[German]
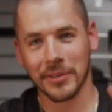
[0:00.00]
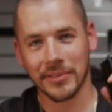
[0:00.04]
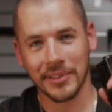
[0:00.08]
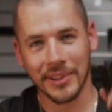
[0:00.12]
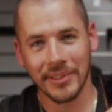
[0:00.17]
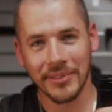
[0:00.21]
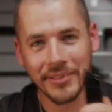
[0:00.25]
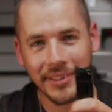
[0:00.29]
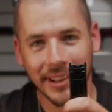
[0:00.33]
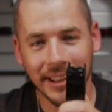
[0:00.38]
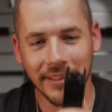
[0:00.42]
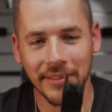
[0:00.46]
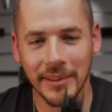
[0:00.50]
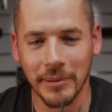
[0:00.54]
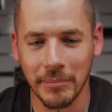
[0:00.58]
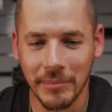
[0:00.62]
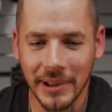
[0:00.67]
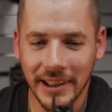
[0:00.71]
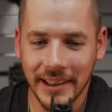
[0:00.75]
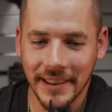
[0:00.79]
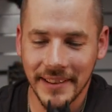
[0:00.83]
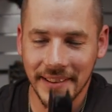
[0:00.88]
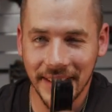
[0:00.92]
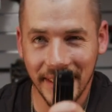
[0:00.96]
Auf jeden Fall, wenn ein
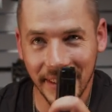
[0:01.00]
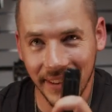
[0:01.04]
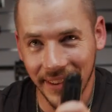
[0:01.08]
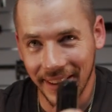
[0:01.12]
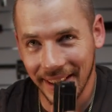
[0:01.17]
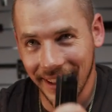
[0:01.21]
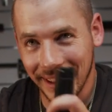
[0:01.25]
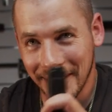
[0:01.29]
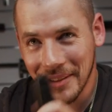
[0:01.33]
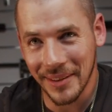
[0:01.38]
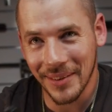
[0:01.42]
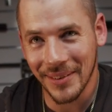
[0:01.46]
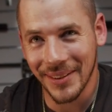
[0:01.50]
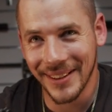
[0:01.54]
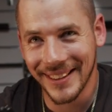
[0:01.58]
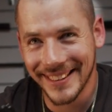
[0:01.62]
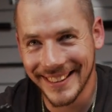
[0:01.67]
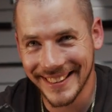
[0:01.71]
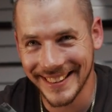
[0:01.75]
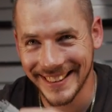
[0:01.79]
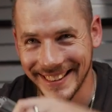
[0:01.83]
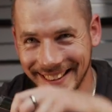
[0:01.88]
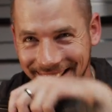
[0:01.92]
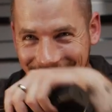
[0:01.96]
Magazin leer ist,
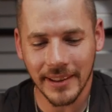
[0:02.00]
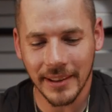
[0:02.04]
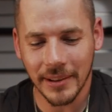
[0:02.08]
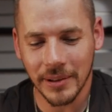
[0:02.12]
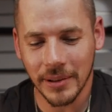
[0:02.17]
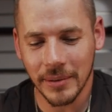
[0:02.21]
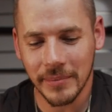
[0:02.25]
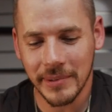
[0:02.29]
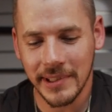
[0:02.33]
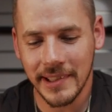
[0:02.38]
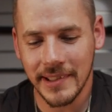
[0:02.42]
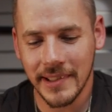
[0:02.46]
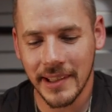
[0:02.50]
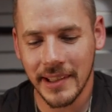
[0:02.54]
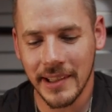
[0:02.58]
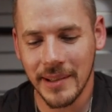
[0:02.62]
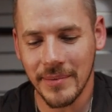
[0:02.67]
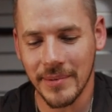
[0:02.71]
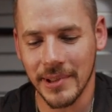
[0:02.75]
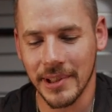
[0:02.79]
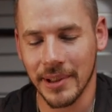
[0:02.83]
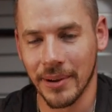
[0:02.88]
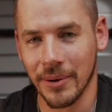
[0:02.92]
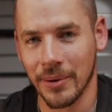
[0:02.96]
dann kommt dieser
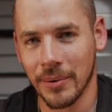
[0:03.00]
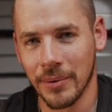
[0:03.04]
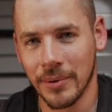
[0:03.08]
Hebel hier